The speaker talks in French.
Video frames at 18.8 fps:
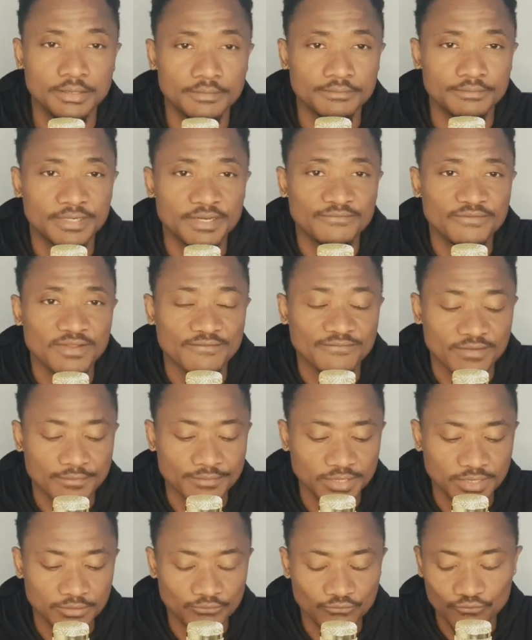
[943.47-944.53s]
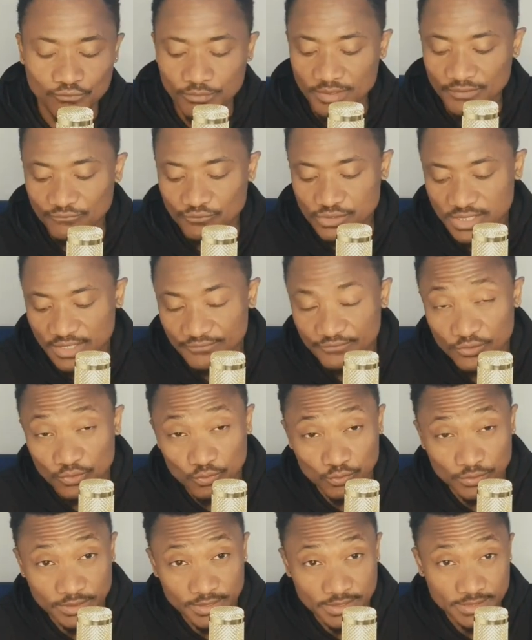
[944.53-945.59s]
Bref, la famille, vous-même, vous avez
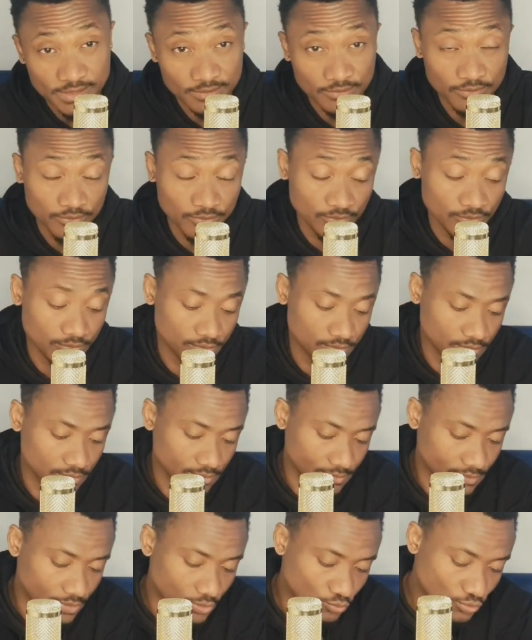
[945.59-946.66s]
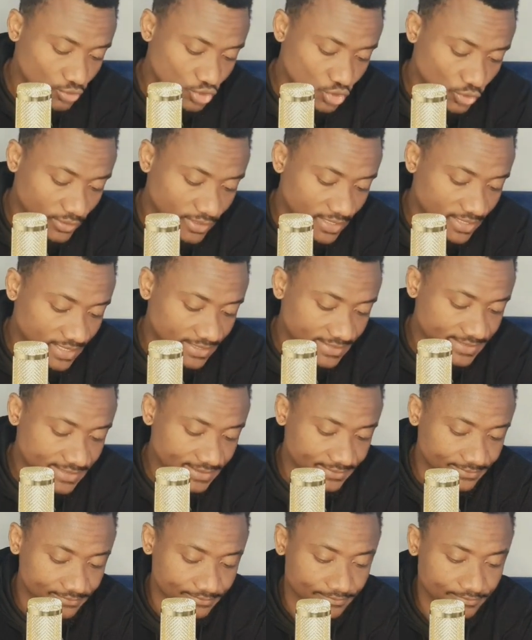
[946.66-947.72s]
écouté ce que Lilou et Jordan a
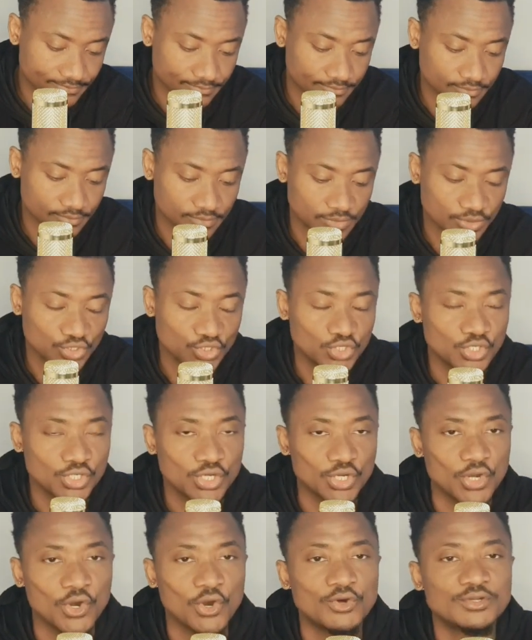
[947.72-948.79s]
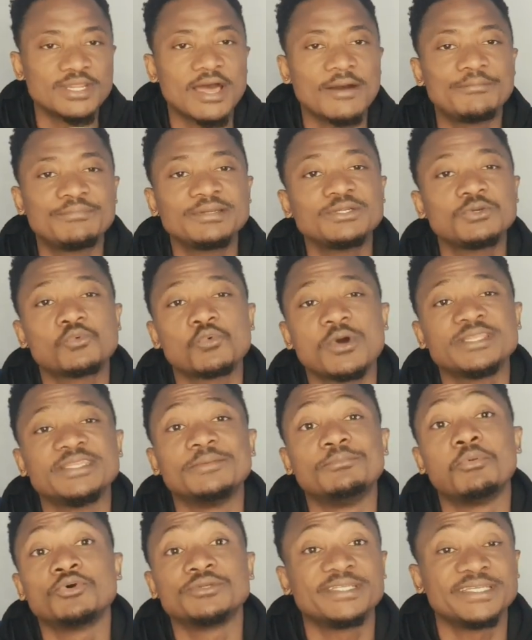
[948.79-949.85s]
dit. On a pris quoi de
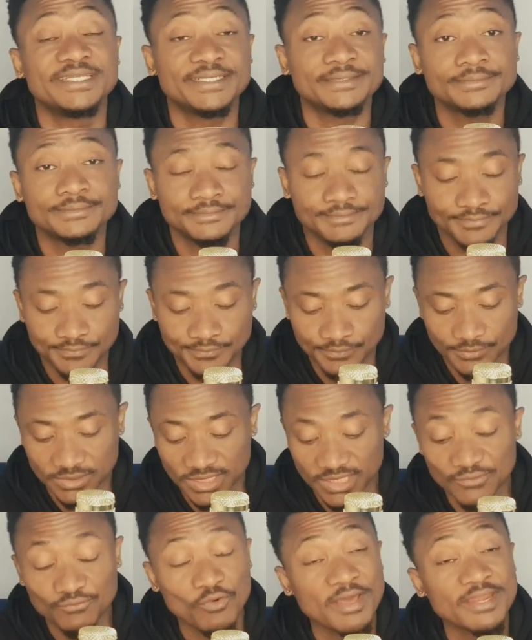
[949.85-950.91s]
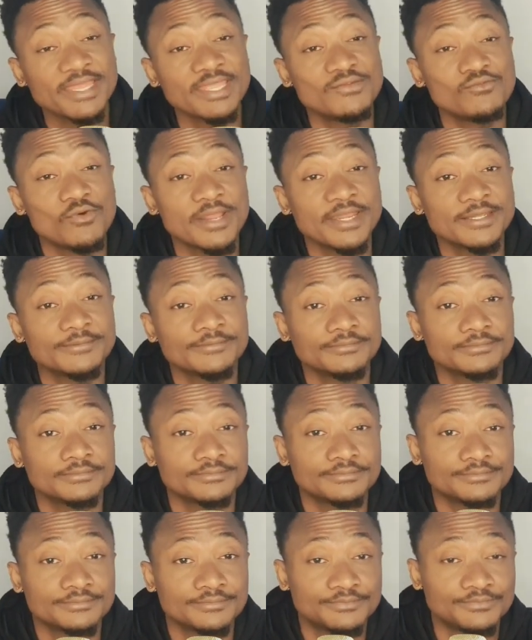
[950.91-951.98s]
bon dedans Ivoirien, Ivoirien.
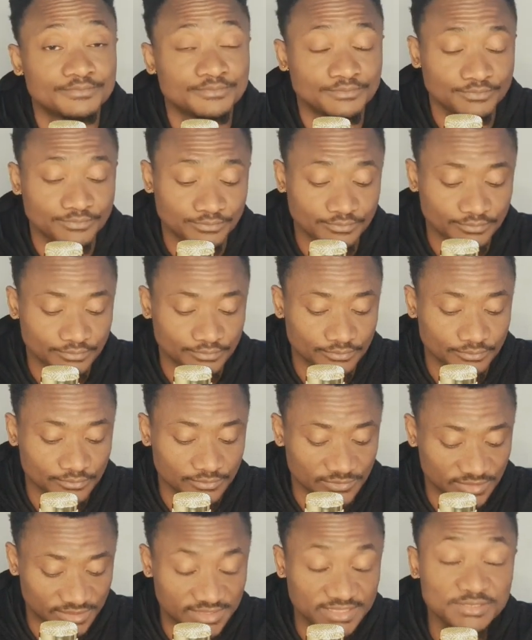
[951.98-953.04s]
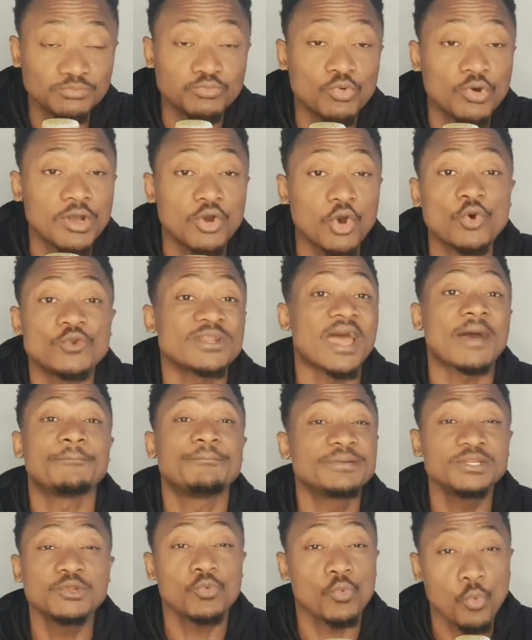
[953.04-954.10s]
Dites-moi, on a
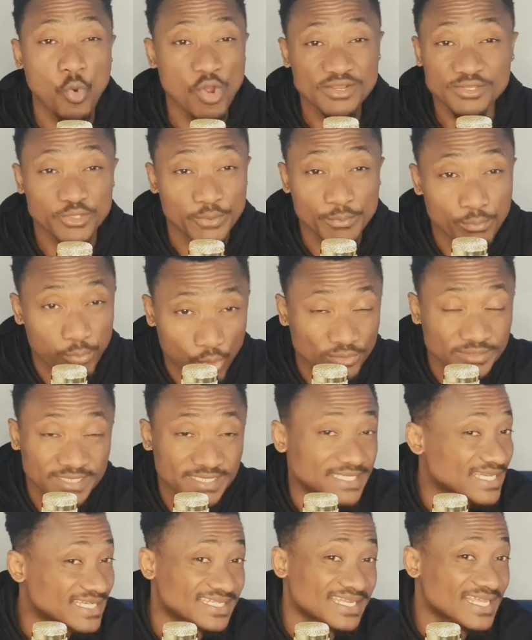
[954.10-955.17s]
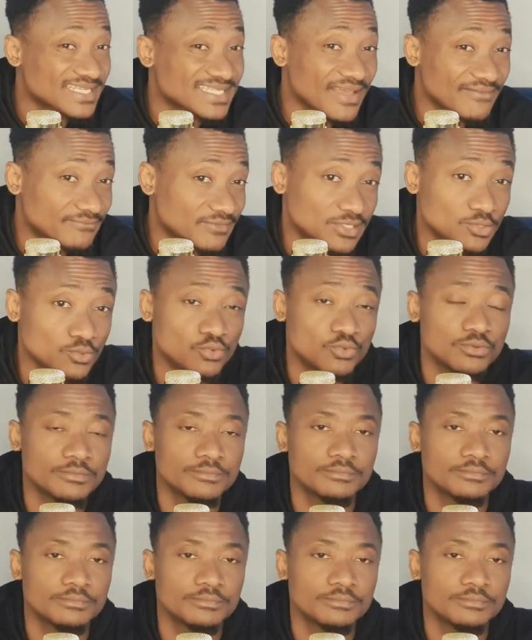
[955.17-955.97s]
pris quoi de bon dedans dans sa vidéo